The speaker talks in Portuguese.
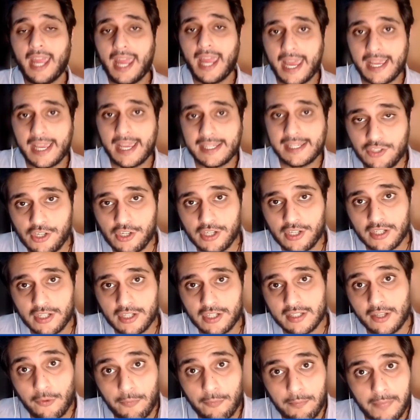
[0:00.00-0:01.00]
esse dinheiro
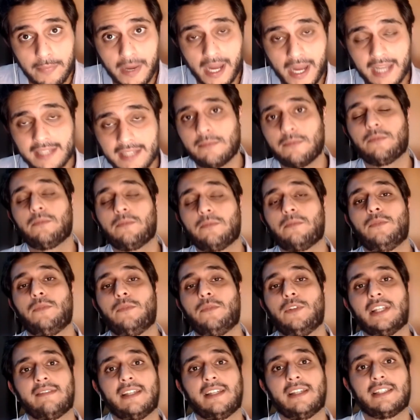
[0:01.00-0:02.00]
não passa muitas
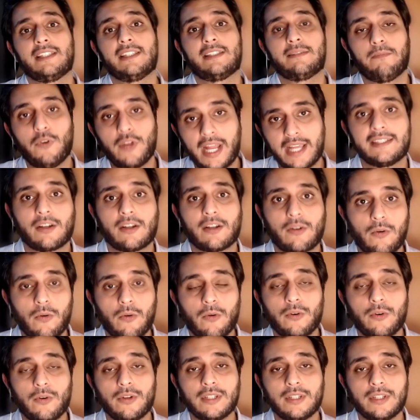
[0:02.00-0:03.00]
vezes por essa
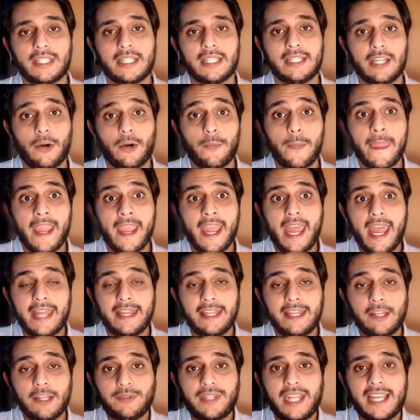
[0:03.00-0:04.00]
conta, então
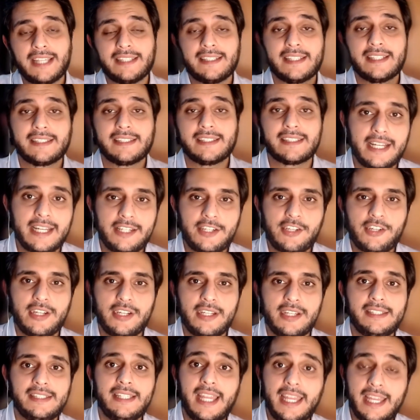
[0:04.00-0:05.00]
não tem essas
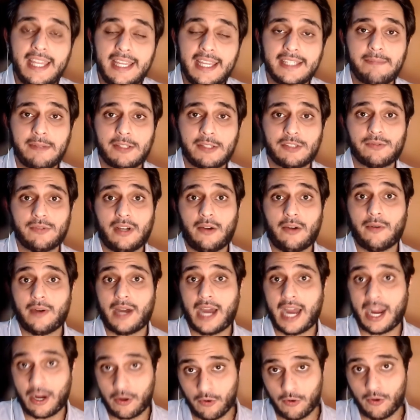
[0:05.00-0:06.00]
garantias e esse pessoal
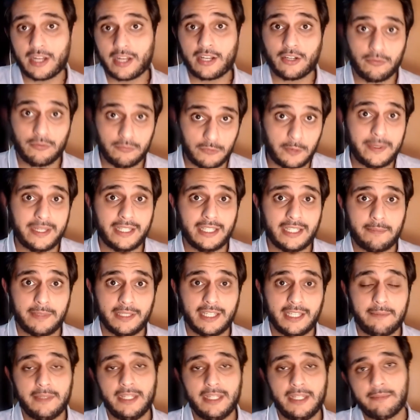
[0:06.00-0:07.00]
agora no momento da
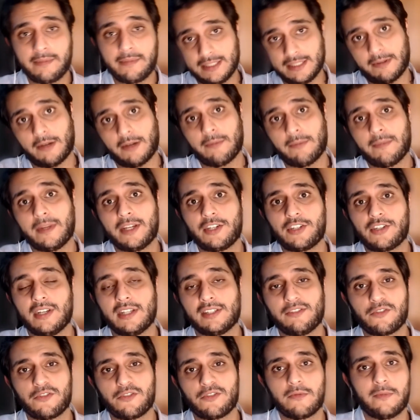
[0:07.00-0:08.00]
pandemia, principalmente nesse
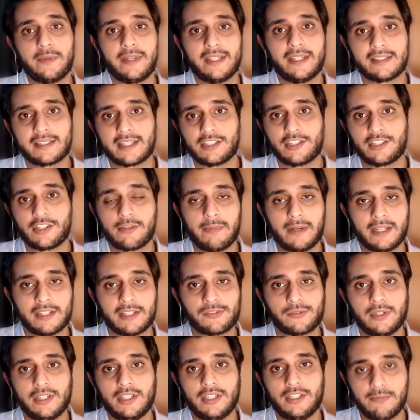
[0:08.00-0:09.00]
último mês que a gente
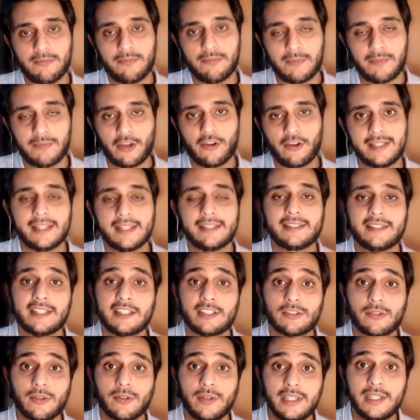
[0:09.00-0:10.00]
passou aí de maiores
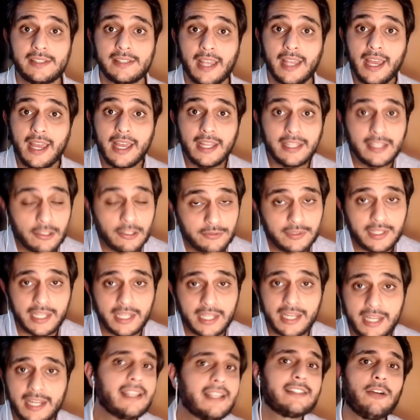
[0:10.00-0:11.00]
restrições, não tem
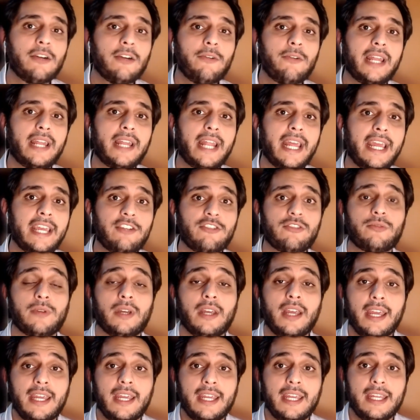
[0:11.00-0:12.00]
acesso ao crédito.
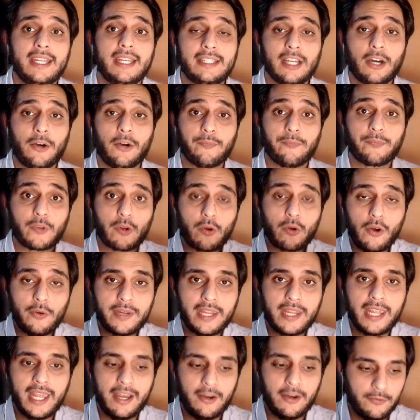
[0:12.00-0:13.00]
Então, qual
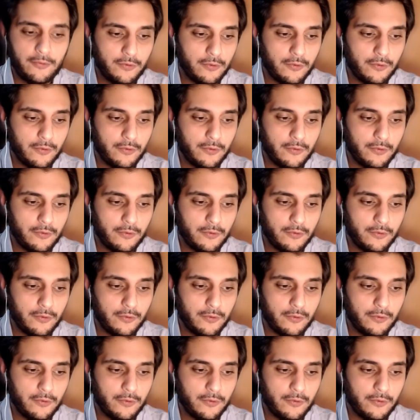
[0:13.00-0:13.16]
que é o,